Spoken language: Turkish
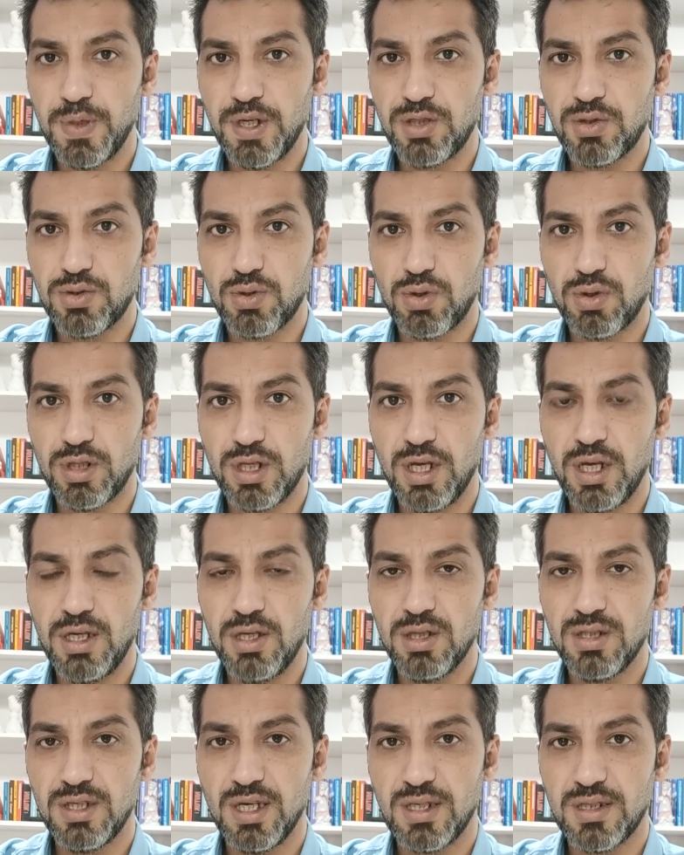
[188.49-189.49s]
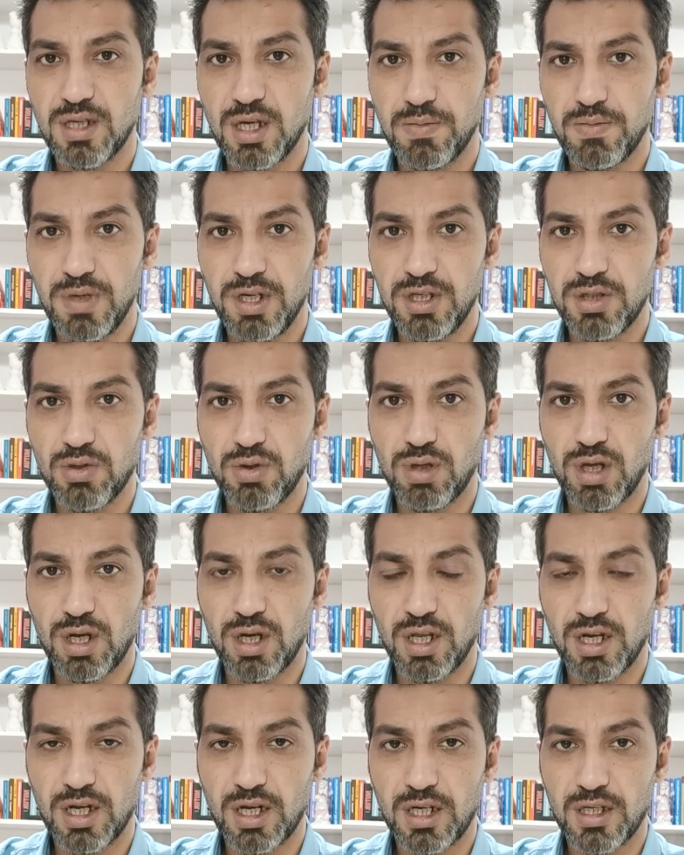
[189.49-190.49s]
petrolde 85
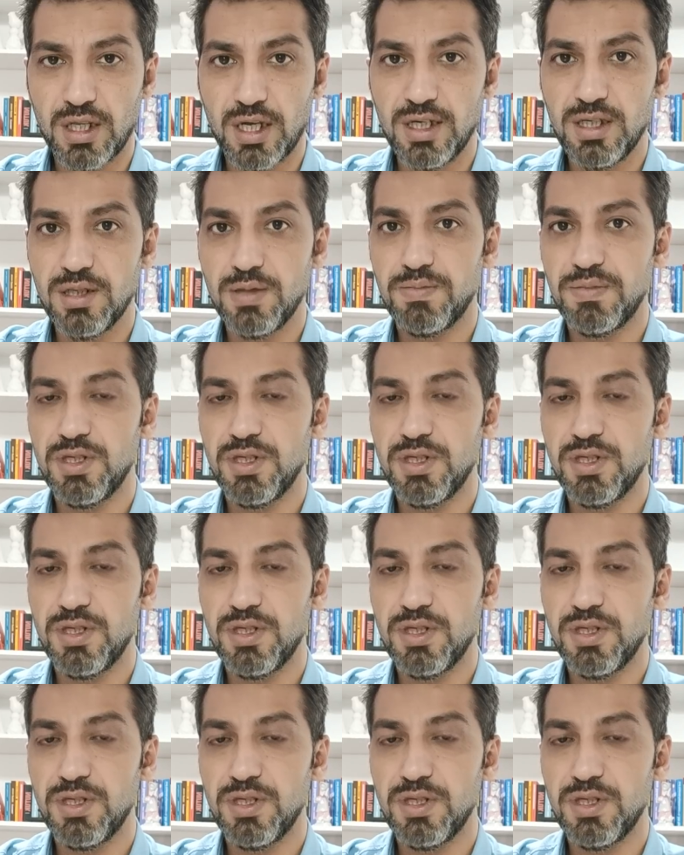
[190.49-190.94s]
dolarlara kadar